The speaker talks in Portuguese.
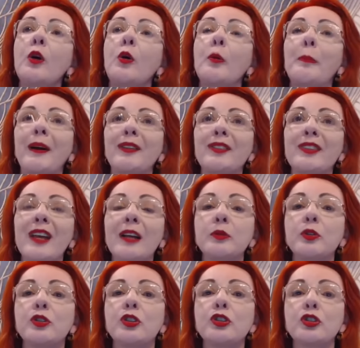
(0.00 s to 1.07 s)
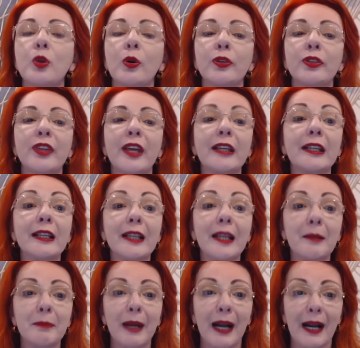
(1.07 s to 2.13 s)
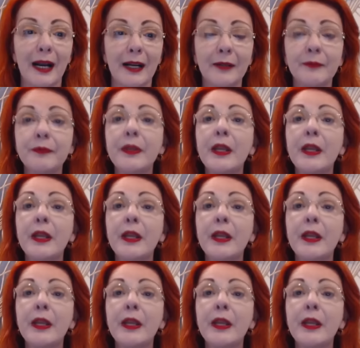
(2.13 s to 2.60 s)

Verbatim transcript: O passado a gente consegue lembrar,